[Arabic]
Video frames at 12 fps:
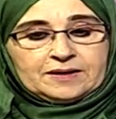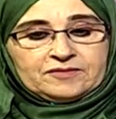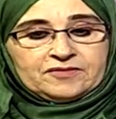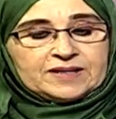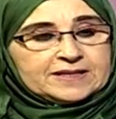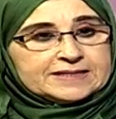
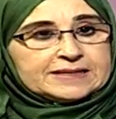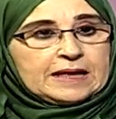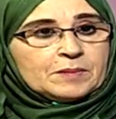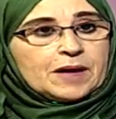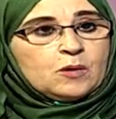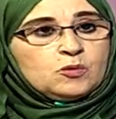في
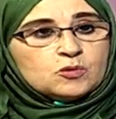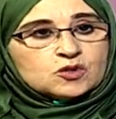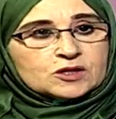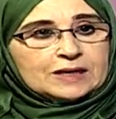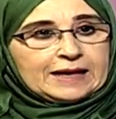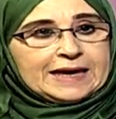الإسلام قول
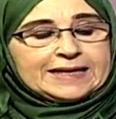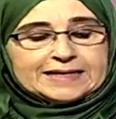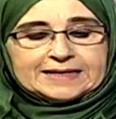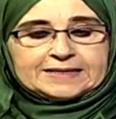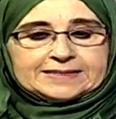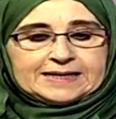
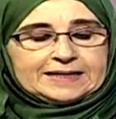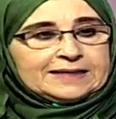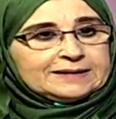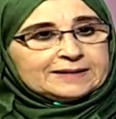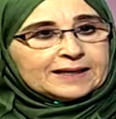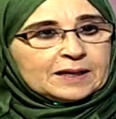أي إنسان
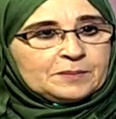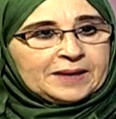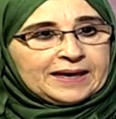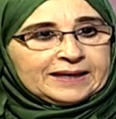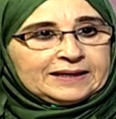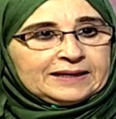يلتقي
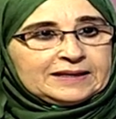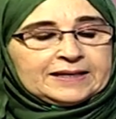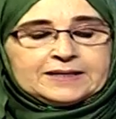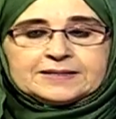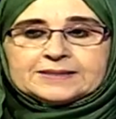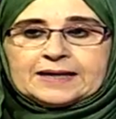بأخيه
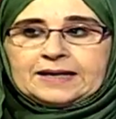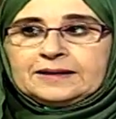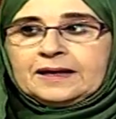الإنسان